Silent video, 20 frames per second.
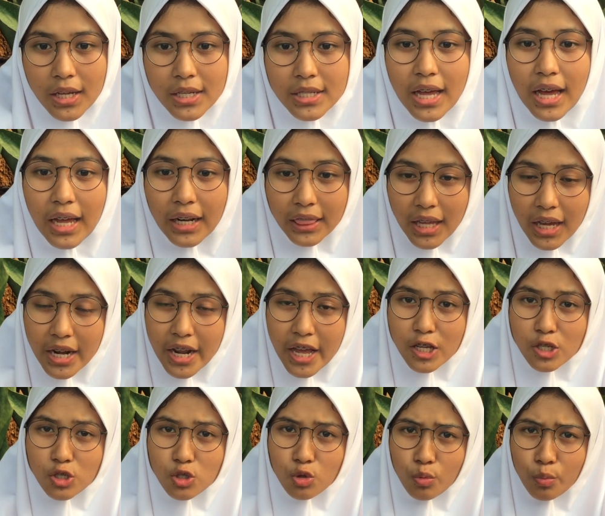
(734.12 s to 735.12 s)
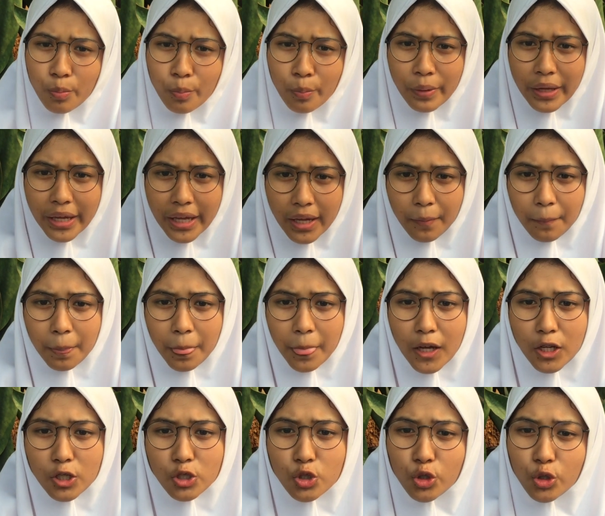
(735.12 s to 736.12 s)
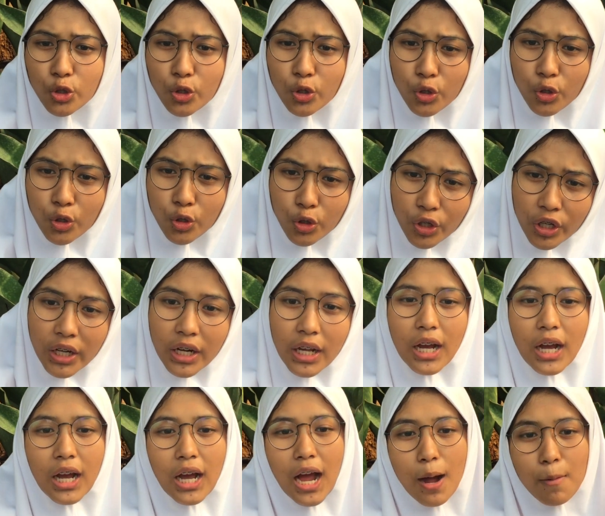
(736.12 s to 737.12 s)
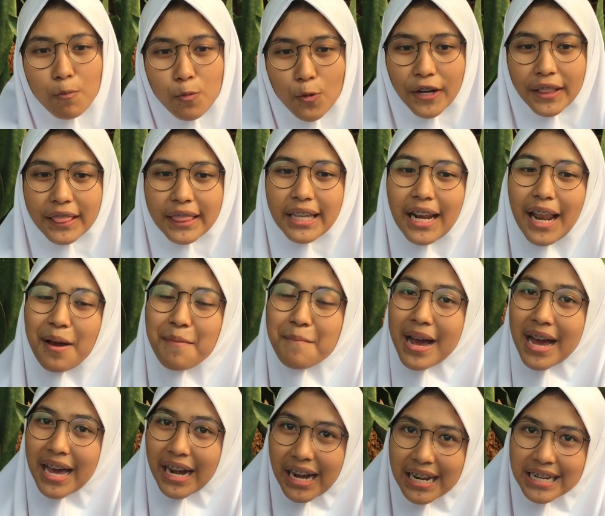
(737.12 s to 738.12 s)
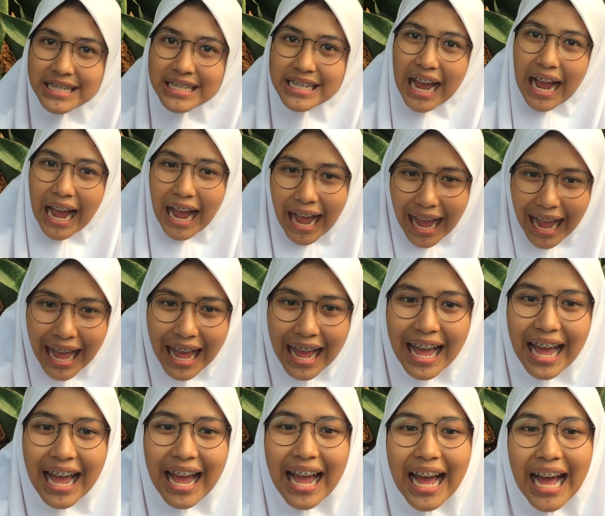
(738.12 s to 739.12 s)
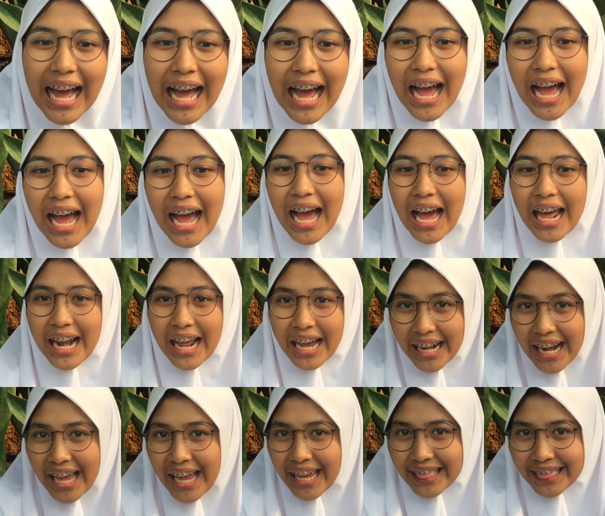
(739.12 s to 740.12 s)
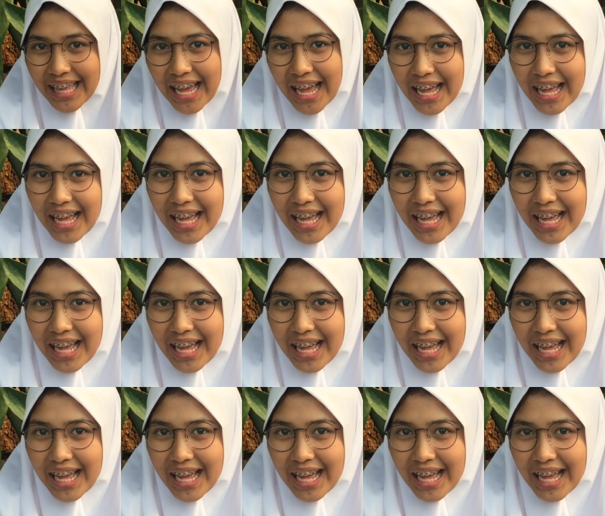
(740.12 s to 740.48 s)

Sarta dayang sumbi junun kabur ti lamaran jaka anakna eta.